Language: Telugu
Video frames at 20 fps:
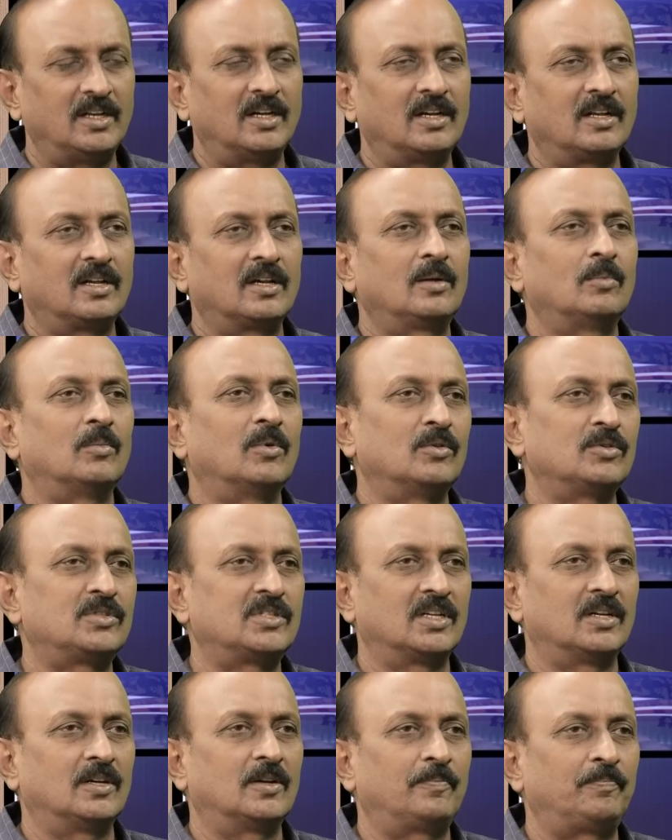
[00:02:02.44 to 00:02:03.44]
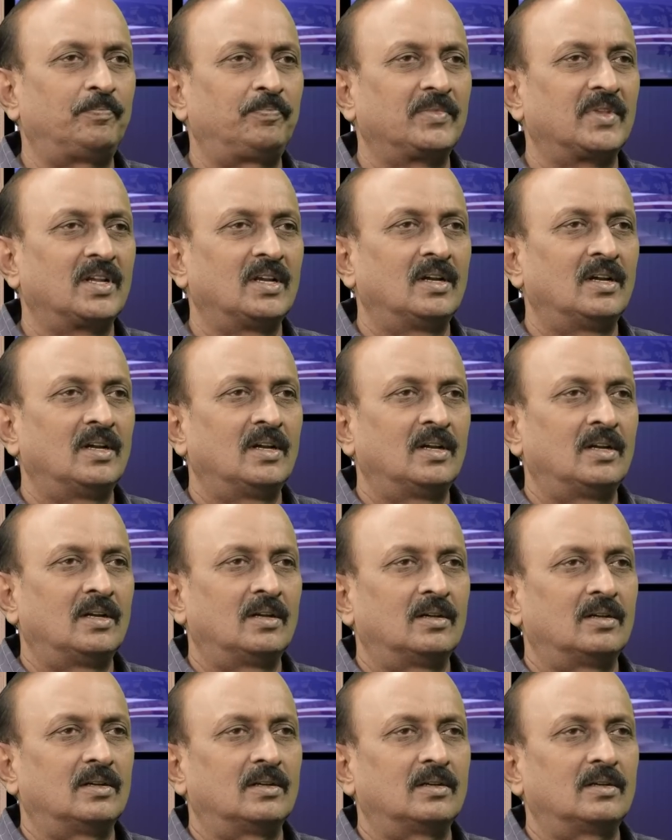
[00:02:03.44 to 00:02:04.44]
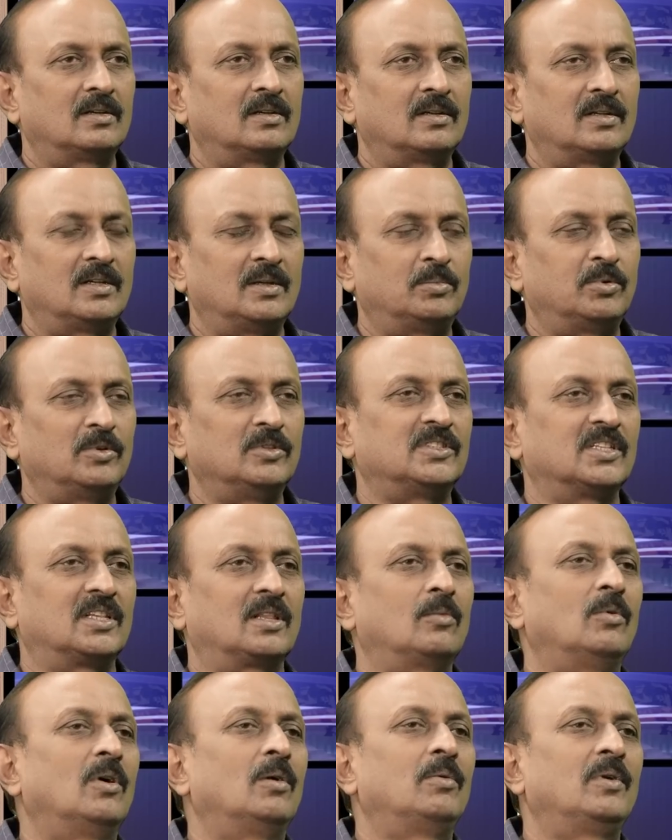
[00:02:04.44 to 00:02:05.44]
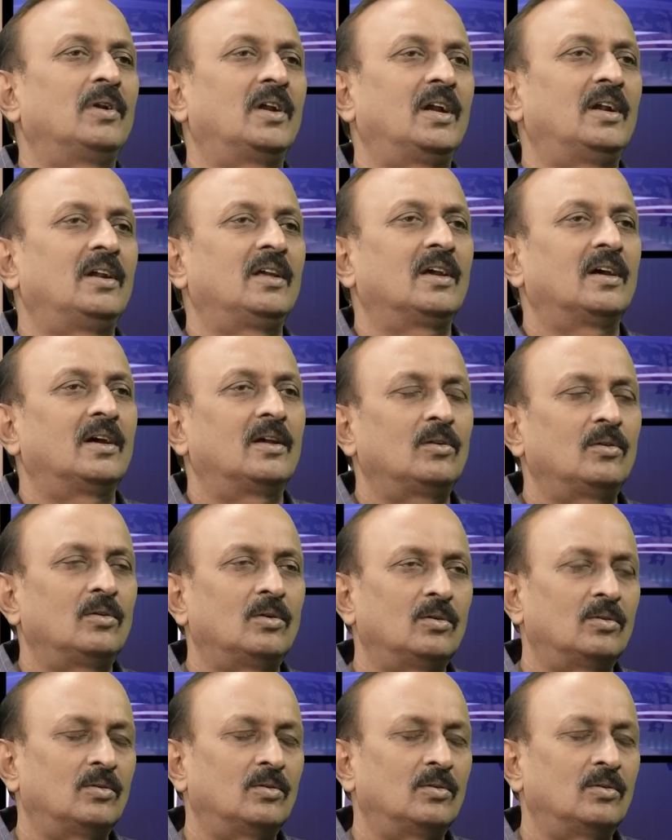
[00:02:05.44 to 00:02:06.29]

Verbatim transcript: కళ్యాణ్ గారు బహుశా hmm. ఇప్పుడు చంద్రబాబు నాయుడు గారు